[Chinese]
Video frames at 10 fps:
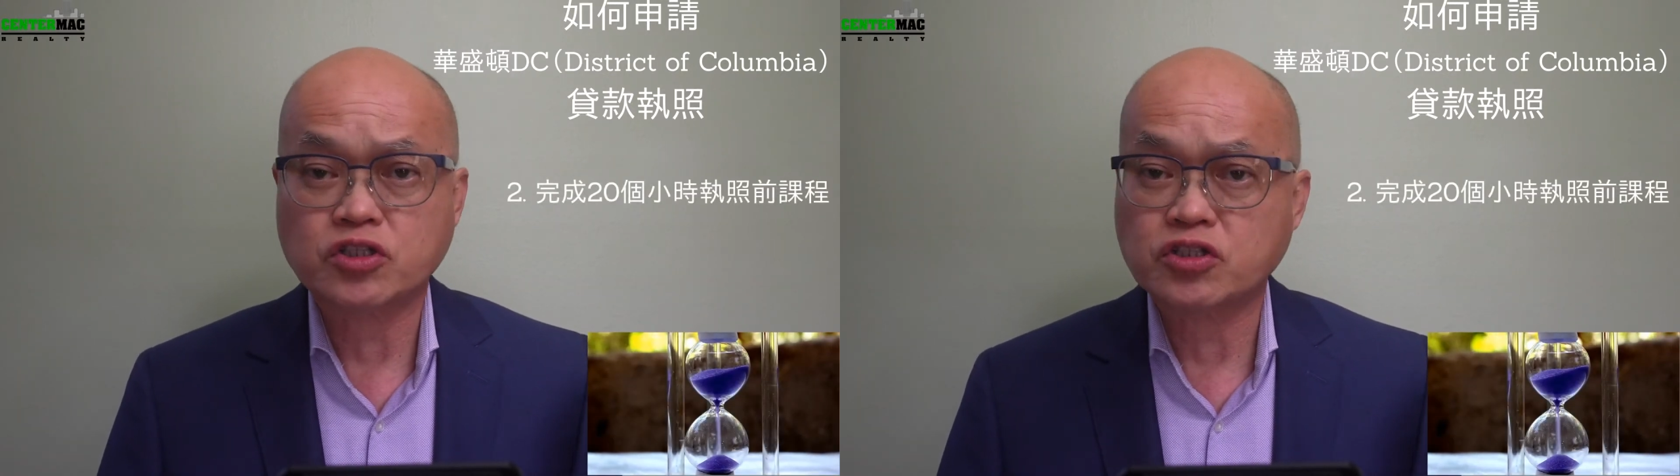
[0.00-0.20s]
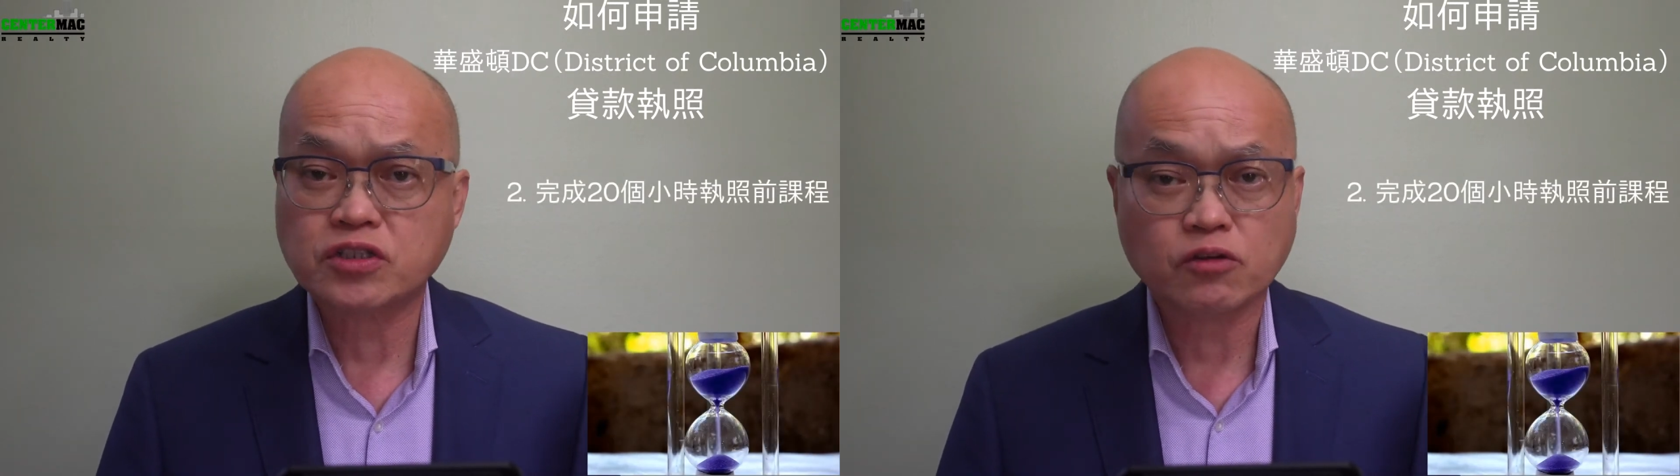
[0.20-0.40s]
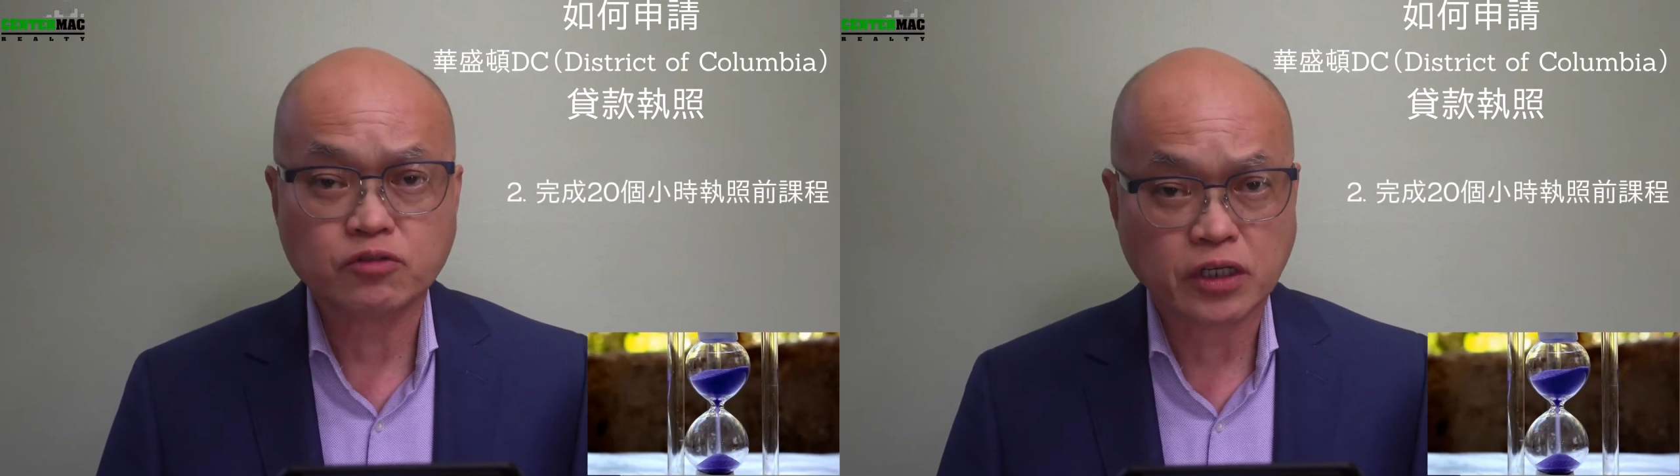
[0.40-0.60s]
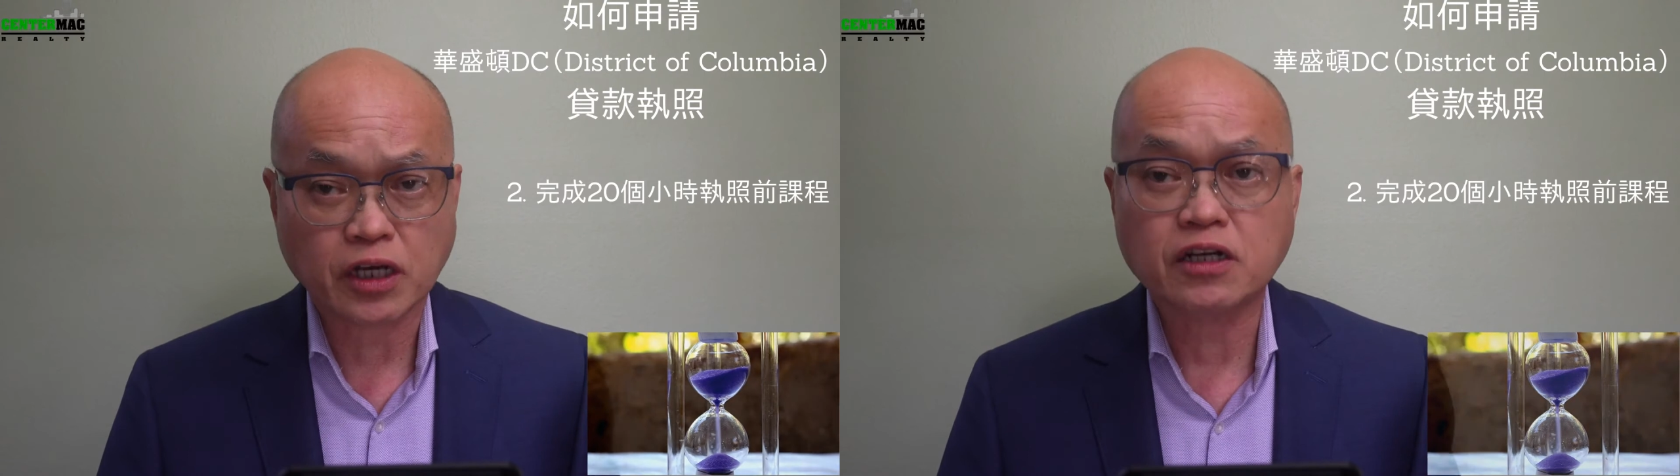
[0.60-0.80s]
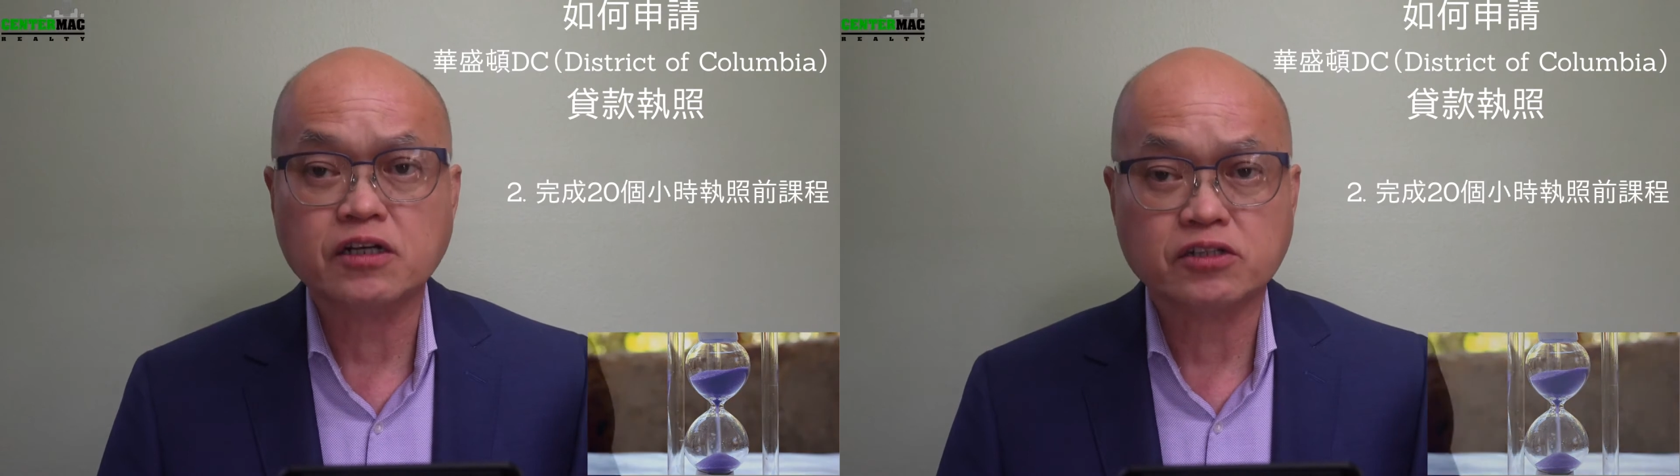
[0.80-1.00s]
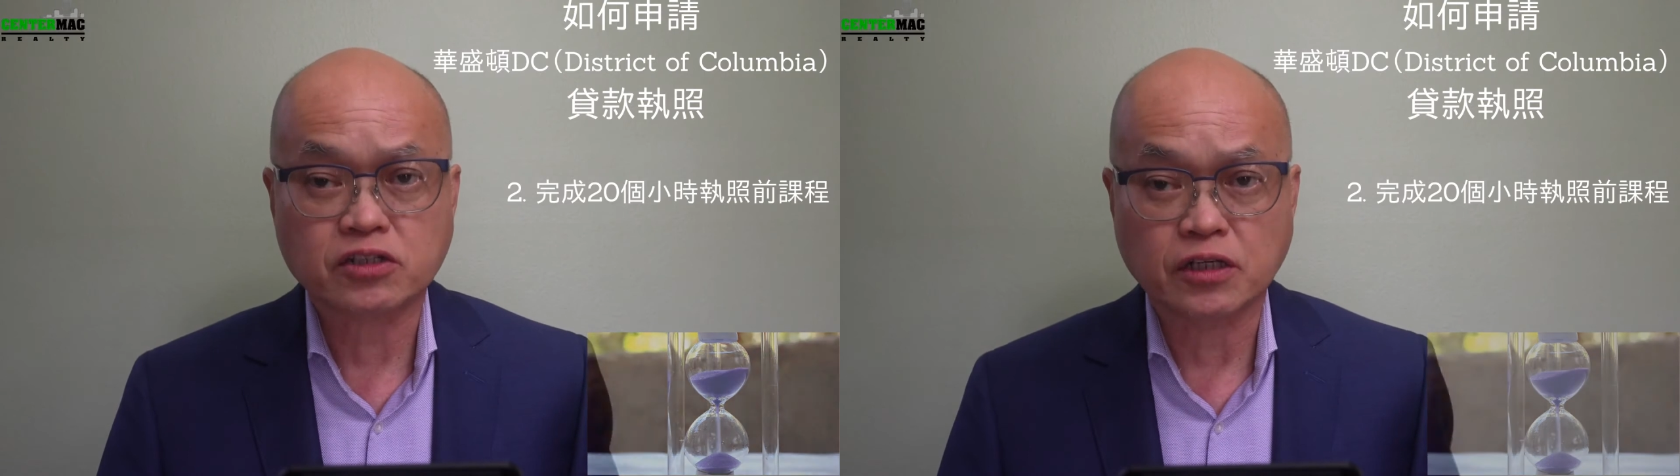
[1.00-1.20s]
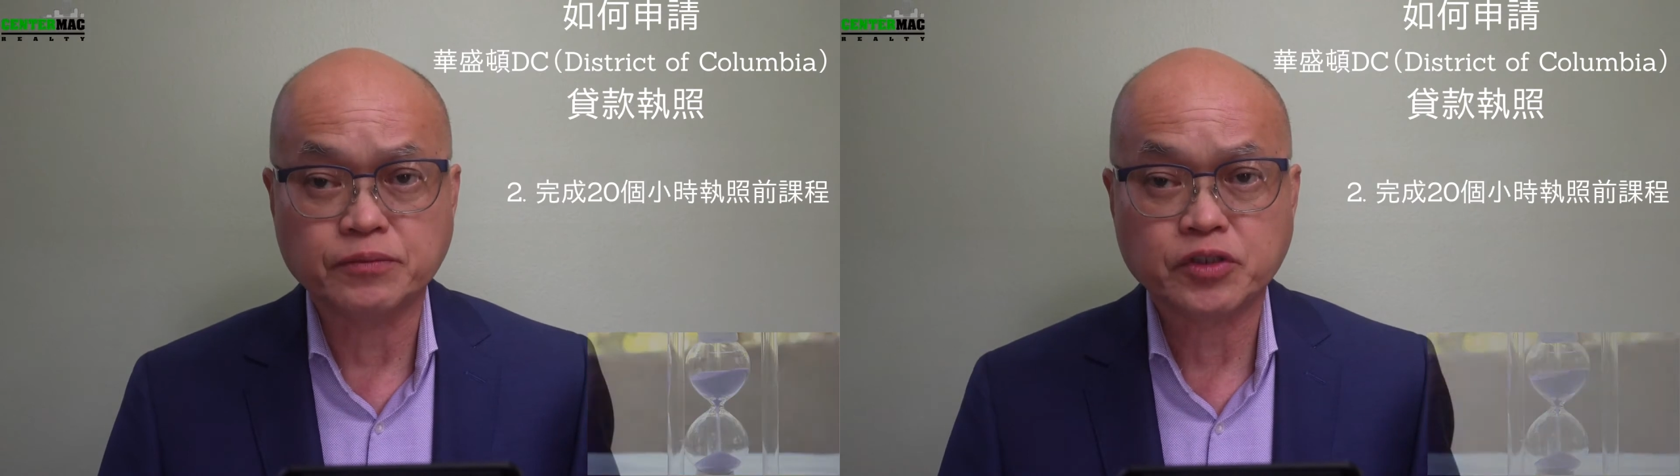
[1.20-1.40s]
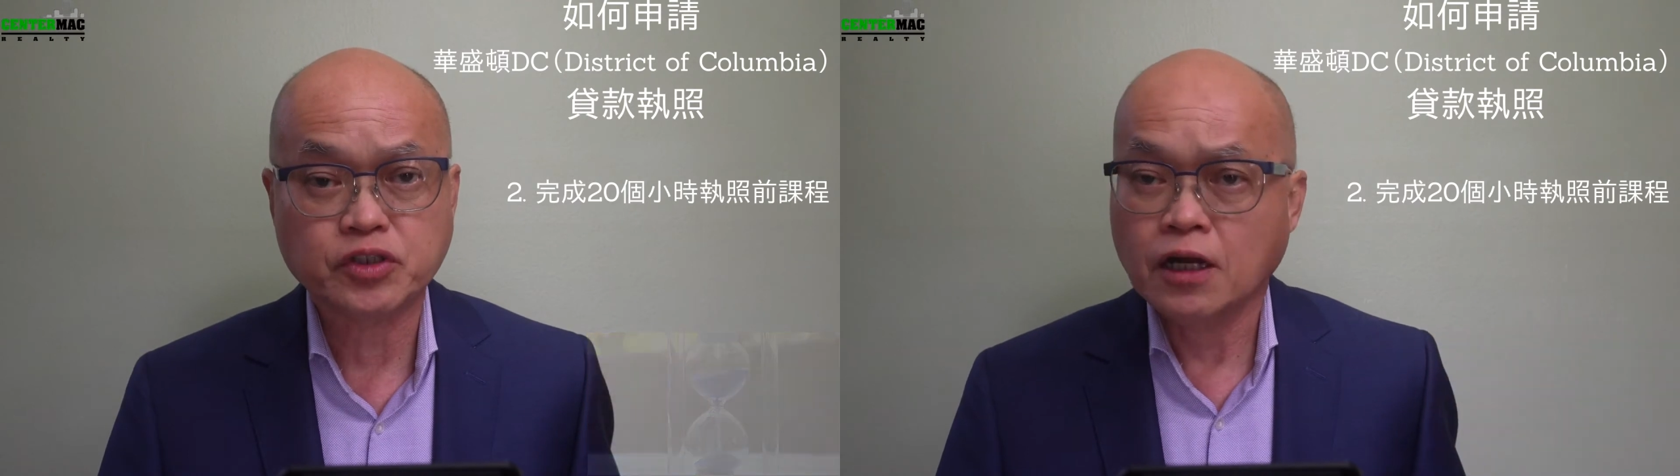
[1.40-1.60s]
执照前课程，